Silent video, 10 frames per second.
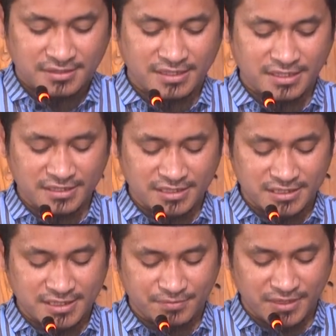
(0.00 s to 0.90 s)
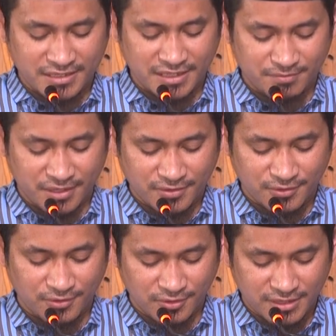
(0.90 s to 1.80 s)
Dengan terciptanya
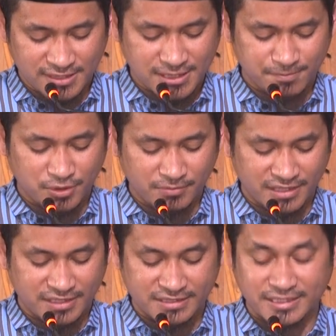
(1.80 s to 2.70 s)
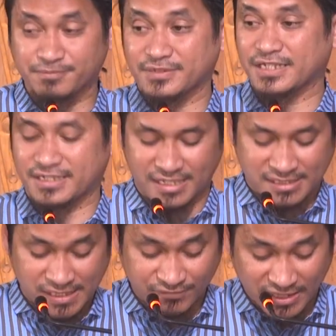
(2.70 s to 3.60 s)
makhluk dan sebelum adanya mereka,
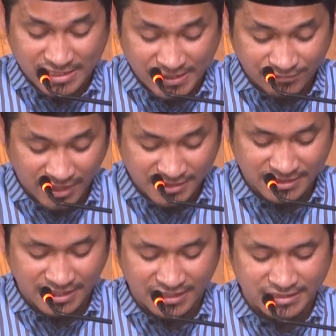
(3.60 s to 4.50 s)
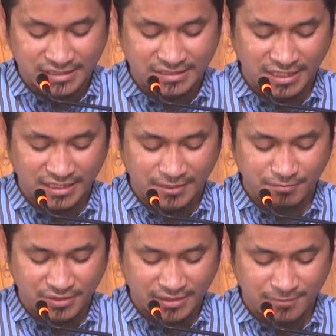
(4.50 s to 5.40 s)
sifat-sifatnya tidaklah
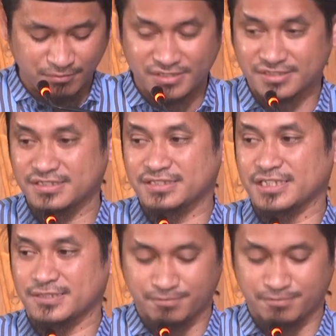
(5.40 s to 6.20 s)
bertambah sedikit